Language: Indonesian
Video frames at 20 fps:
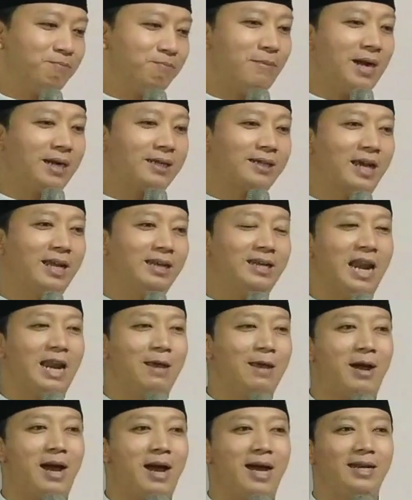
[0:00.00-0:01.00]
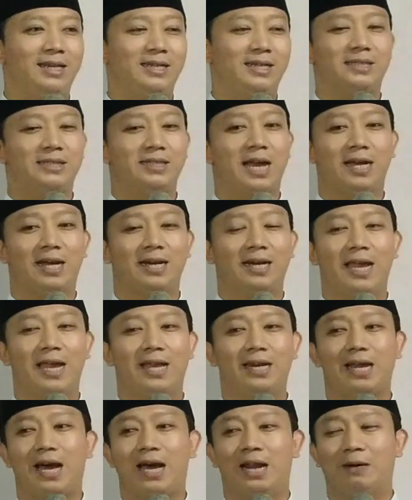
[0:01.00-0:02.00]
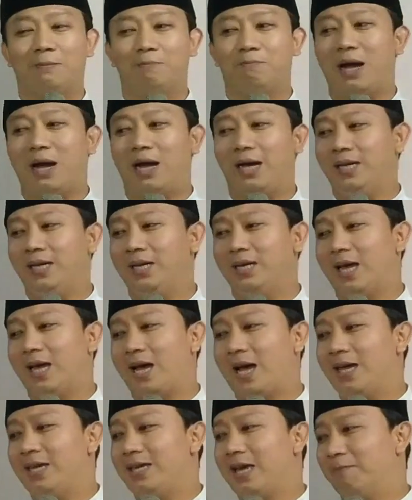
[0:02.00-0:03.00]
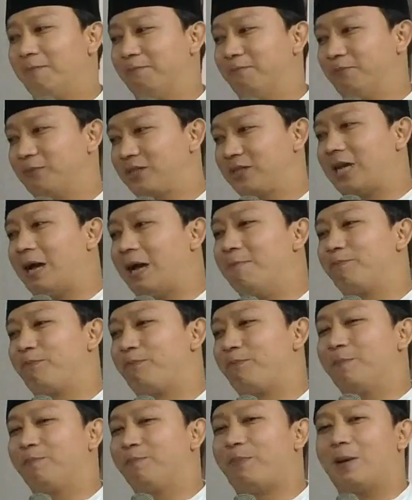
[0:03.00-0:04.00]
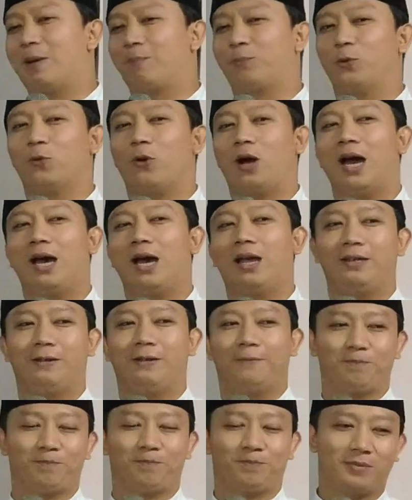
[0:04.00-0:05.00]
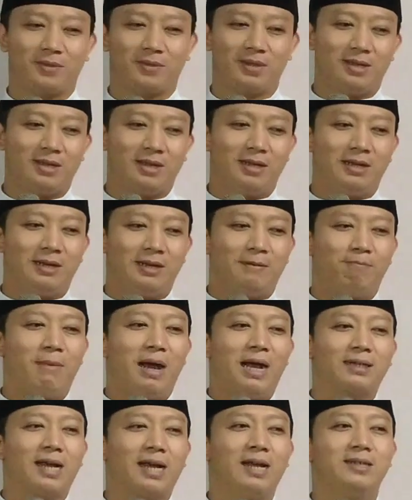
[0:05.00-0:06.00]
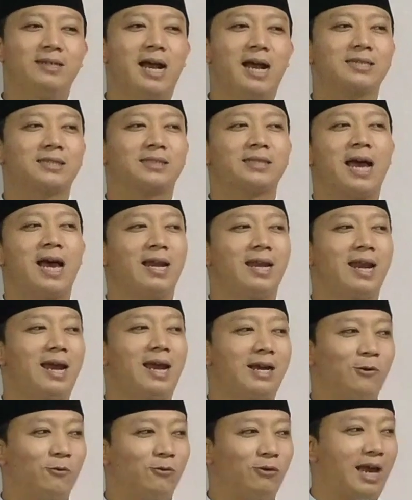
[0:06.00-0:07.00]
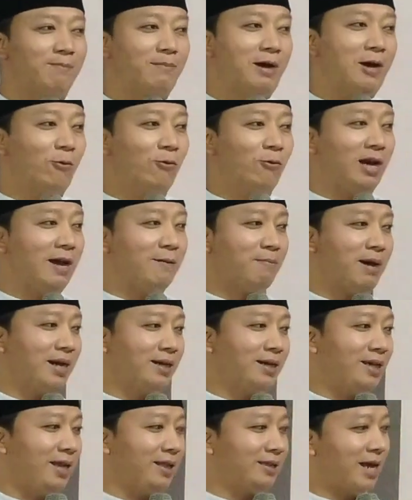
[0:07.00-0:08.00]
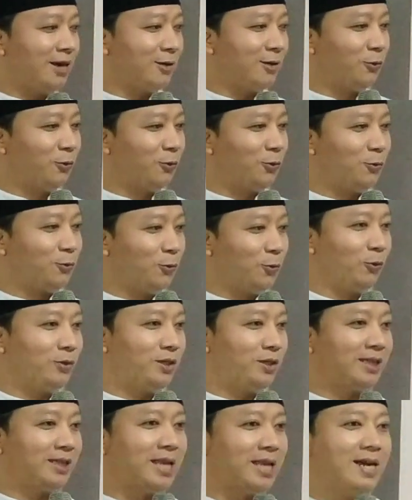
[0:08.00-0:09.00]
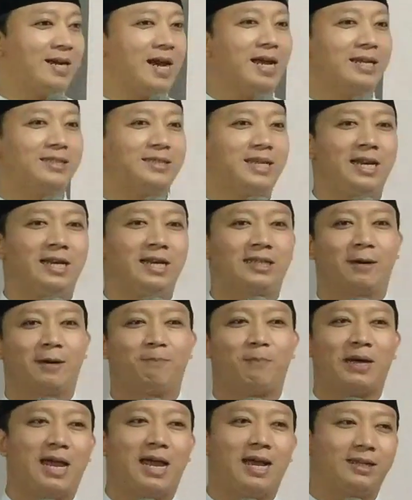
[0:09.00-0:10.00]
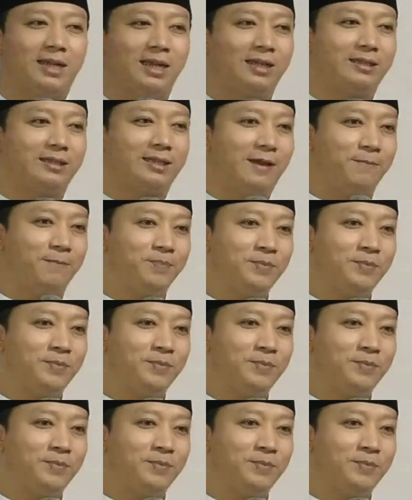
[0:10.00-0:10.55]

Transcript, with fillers: Bahkan dalam hadis yang lain arba'ina ayat sampai 40 hari. Maka nggak salah ulama-ulama kita, guru-guru kita ngajarin kepada kita.